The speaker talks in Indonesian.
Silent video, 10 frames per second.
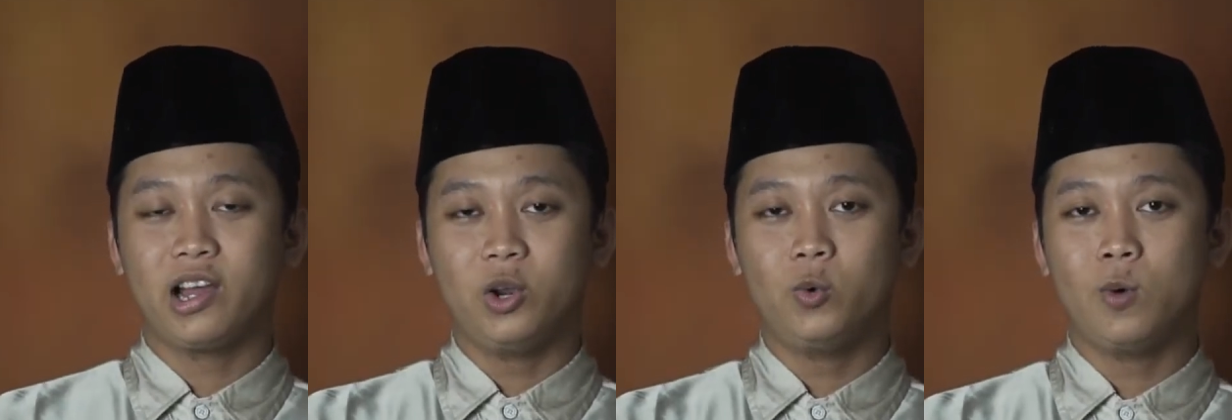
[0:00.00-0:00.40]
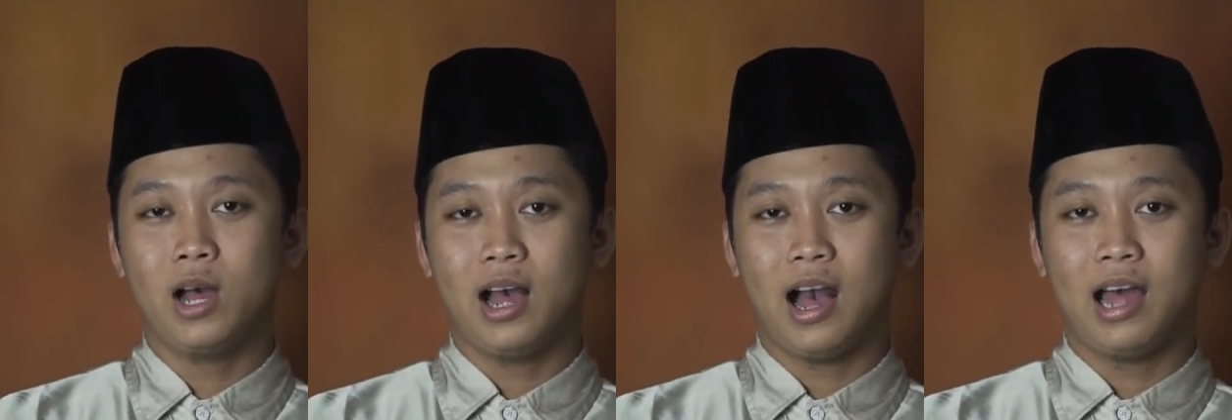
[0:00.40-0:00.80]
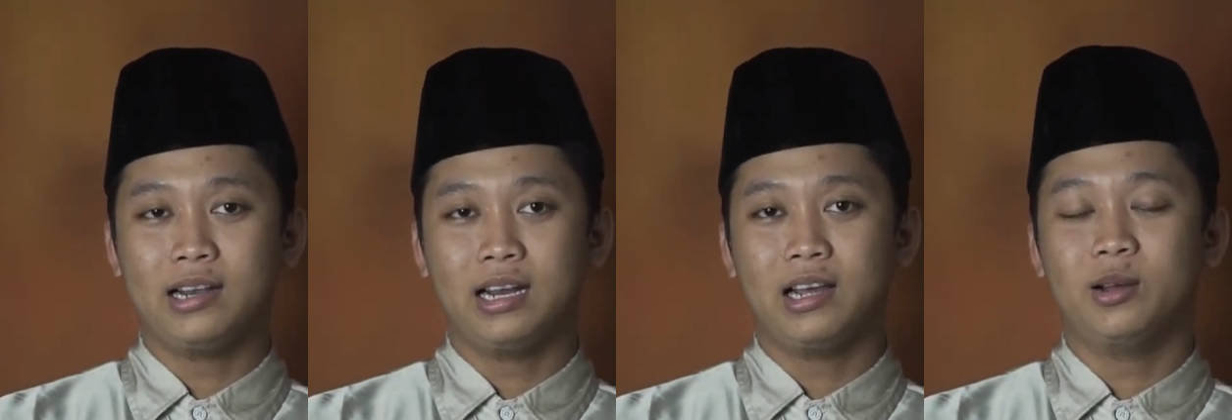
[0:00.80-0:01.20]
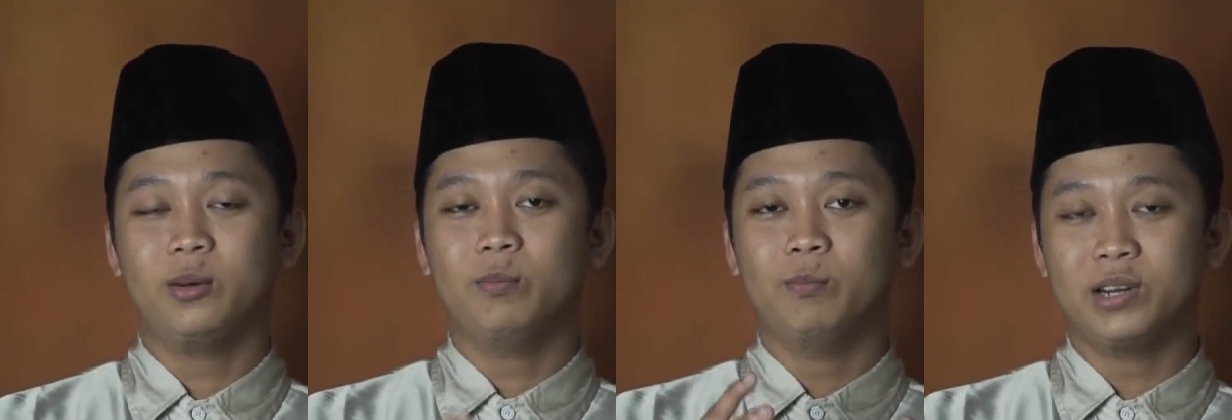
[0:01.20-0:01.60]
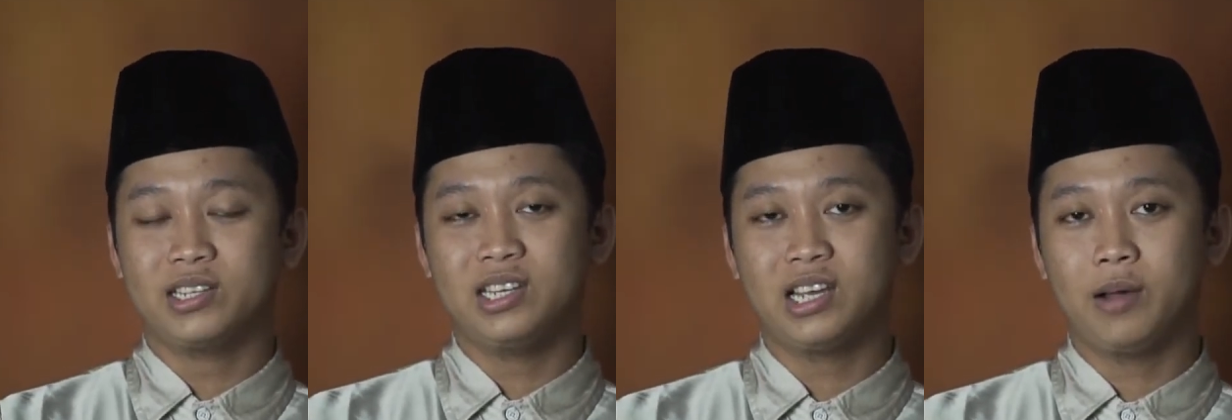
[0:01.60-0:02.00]
yang kedua adalah
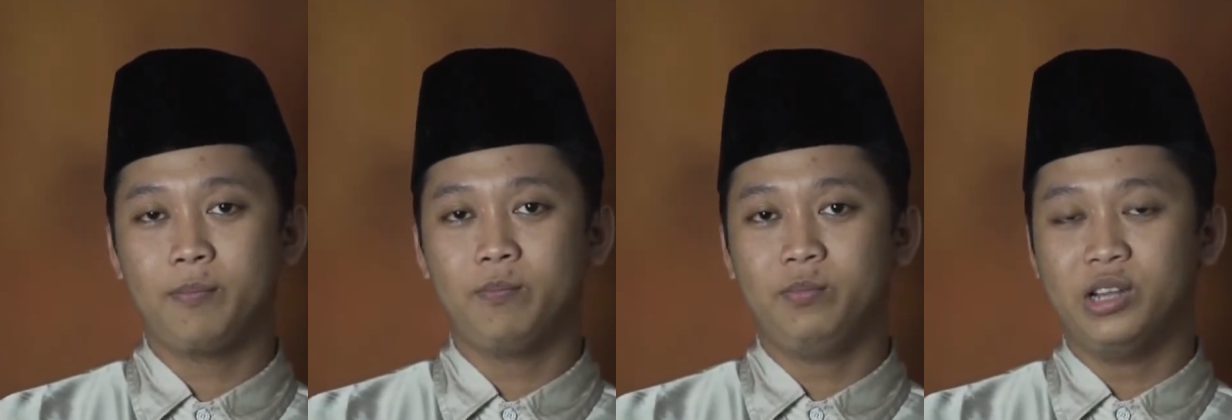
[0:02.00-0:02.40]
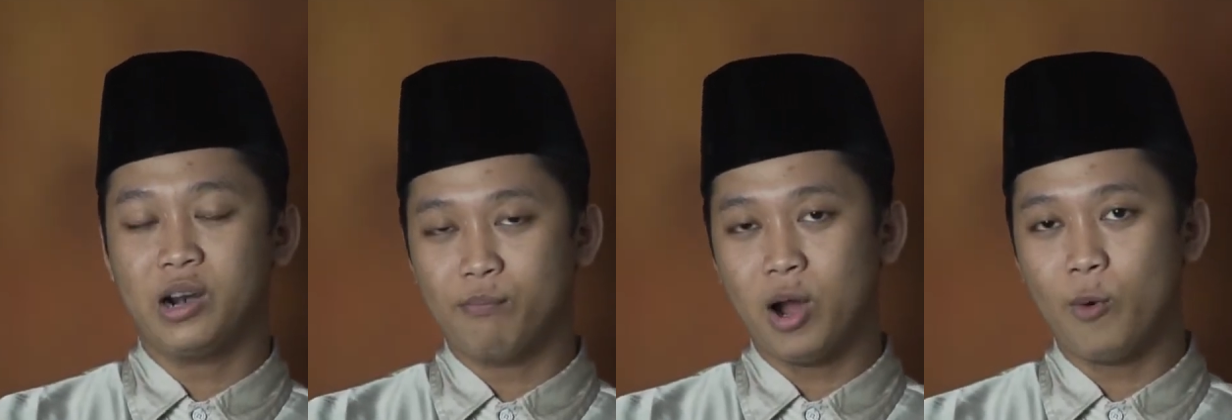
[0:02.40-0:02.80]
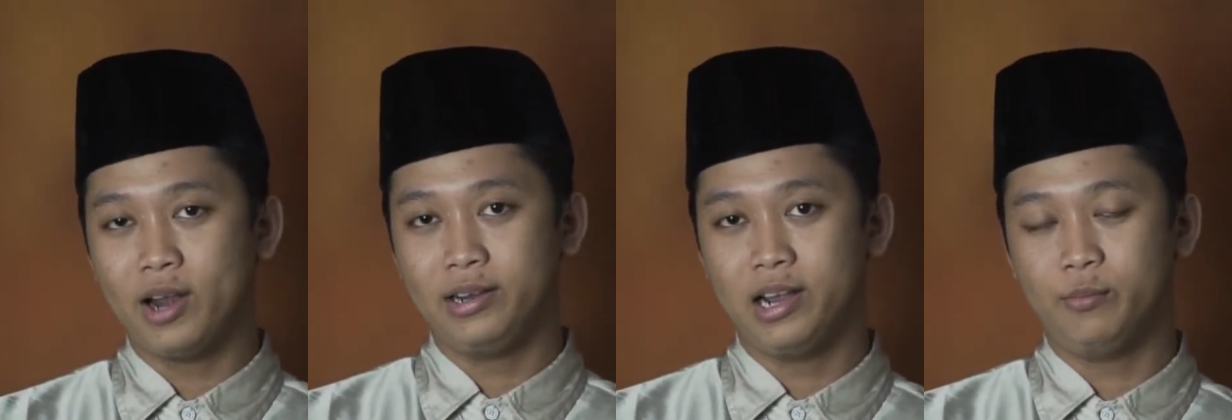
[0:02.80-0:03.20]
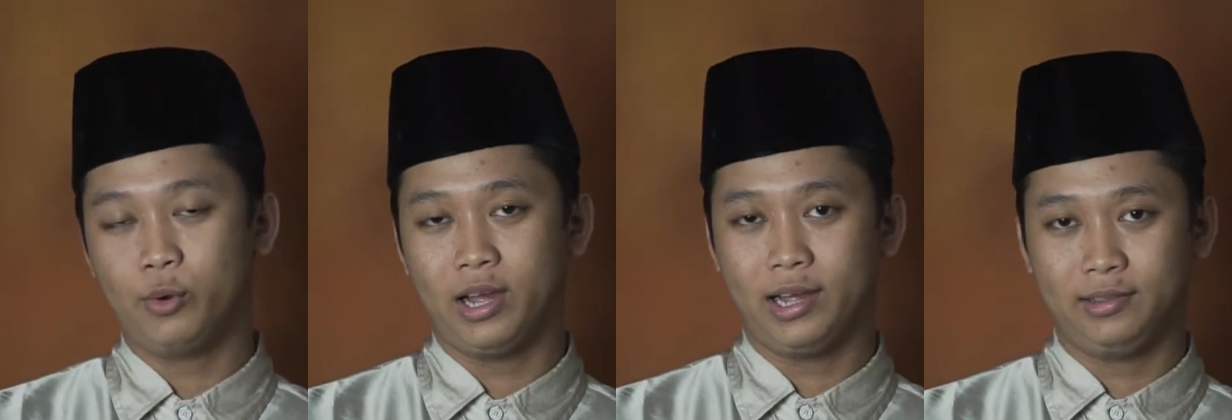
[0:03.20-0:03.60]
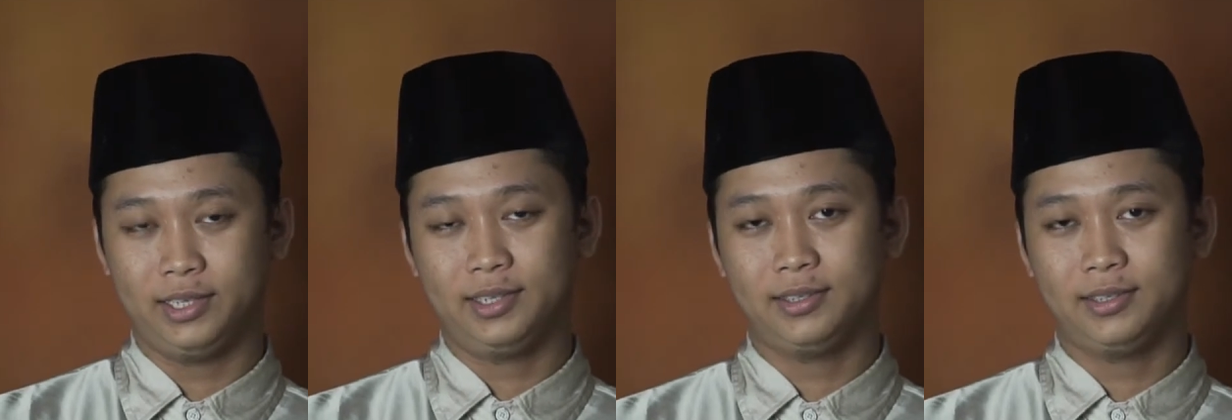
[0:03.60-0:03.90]
bersikap dermawan dan murah hati.